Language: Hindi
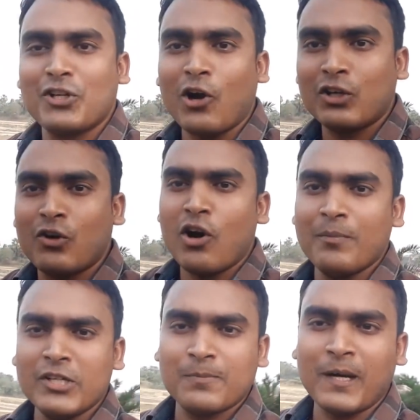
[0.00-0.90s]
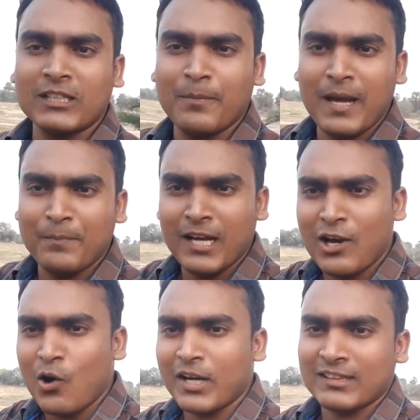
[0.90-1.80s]
डॉट कॉम इस वक्त मैं अपने
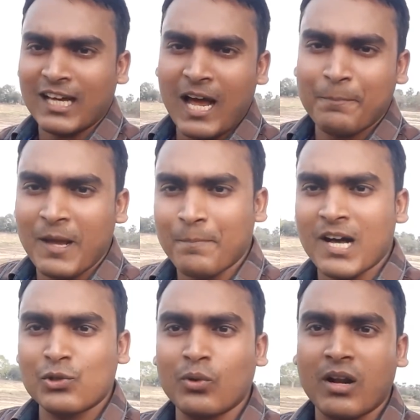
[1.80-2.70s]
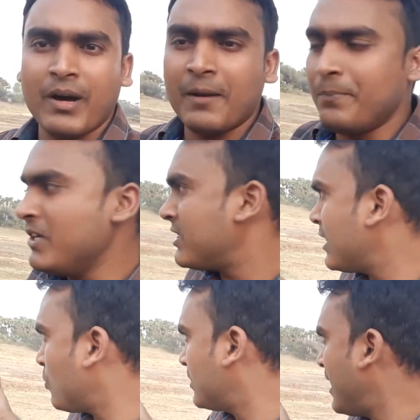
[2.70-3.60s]
गांव के तालाब के पास हूं और हमारे पीछे
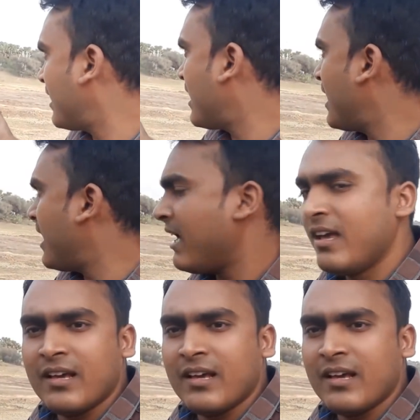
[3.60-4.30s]
जो देख रहे हैं